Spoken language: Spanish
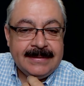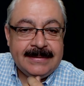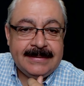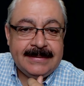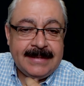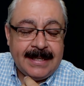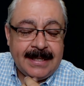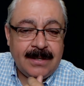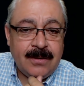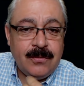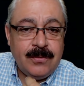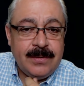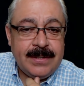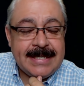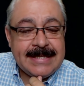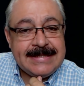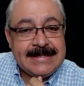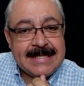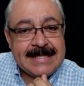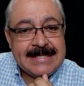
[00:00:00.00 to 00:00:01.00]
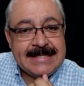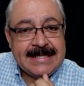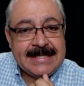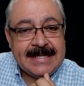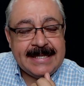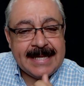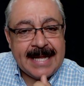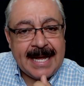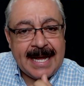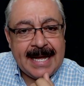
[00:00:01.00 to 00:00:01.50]
tengo
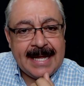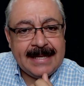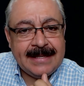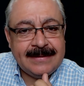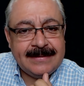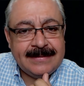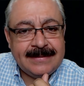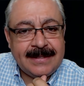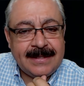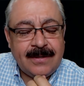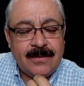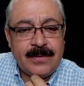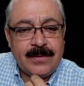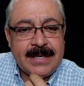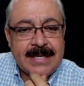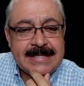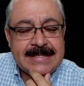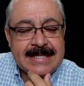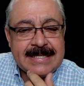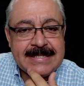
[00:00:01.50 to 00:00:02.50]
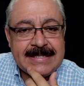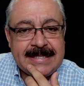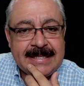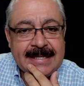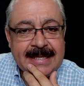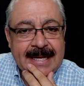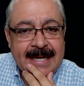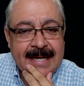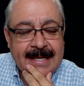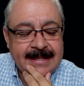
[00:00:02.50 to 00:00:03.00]
necesidad, tengo
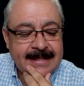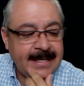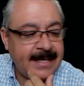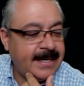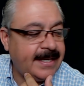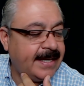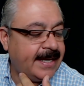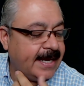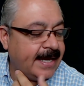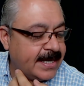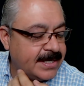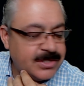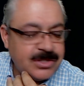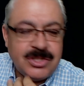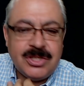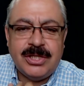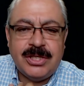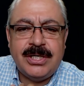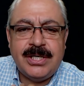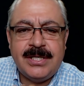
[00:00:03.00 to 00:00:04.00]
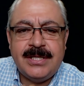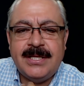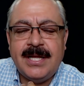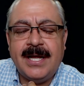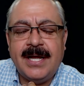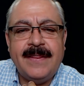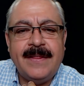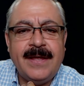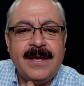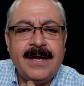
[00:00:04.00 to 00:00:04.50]
necesidad de qué
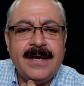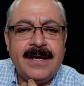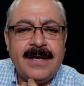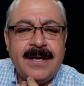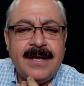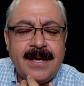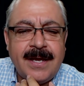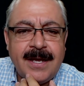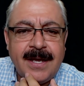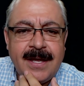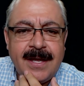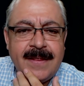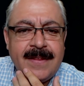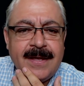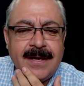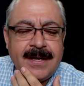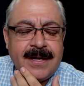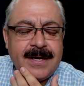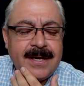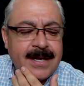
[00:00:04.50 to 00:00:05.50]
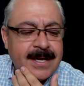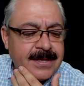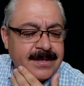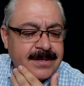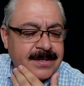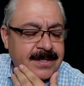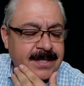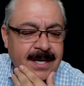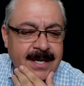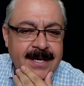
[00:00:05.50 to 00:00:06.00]
chiquita, de qué, de qué
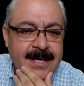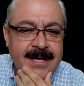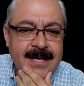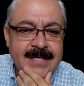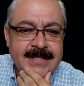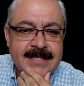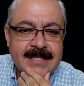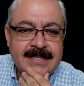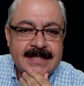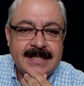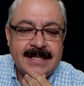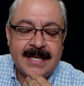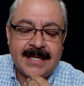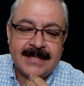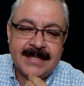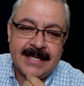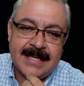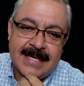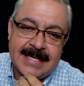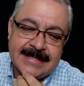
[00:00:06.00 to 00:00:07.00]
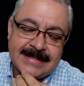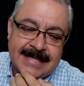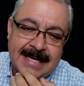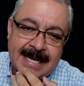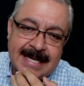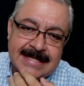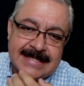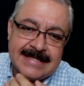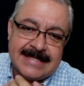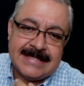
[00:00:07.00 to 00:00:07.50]
tiene necesidad de
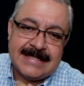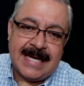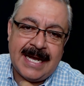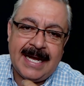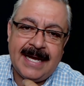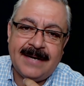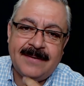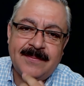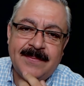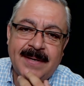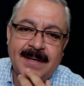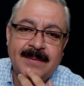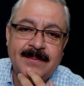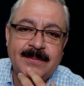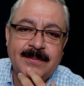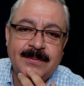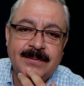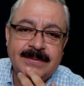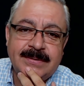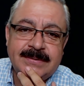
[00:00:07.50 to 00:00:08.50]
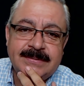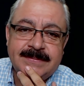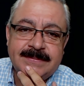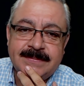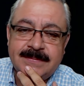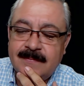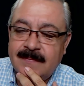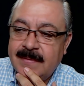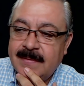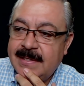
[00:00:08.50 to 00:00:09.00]
descansar, mi amor.
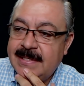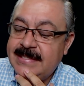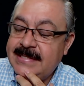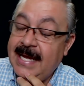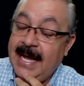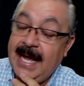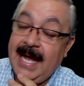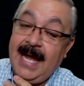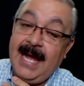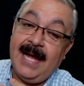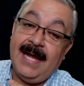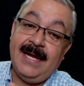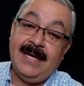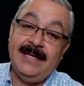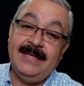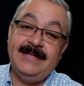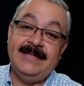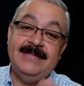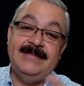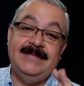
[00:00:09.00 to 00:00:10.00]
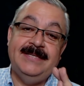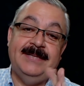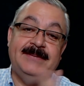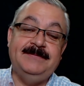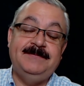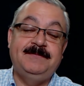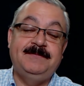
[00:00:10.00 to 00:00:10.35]
Dice, ay, dice,